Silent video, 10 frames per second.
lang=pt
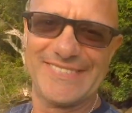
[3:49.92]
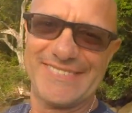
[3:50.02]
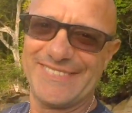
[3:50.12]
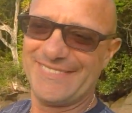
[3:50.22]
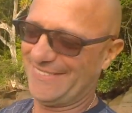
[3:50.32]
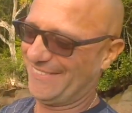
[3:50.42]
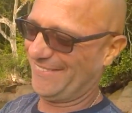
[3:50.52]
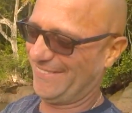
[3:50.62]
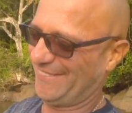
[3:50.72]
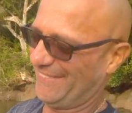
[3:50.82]
defumado
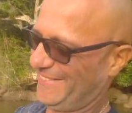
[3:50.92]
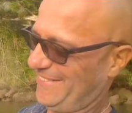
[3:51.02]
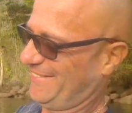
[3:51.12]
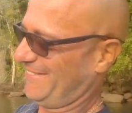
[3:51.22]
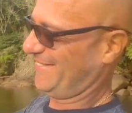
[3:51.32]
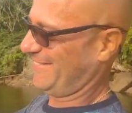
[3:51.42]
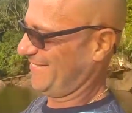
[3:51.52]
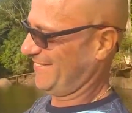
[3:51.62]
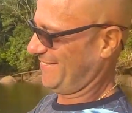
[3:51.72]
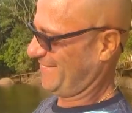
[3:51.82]
gente vai
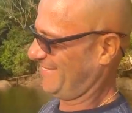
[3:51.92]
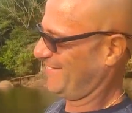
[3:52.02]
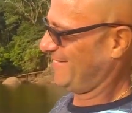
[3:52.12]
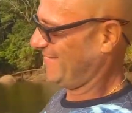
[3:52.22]
fazer um, um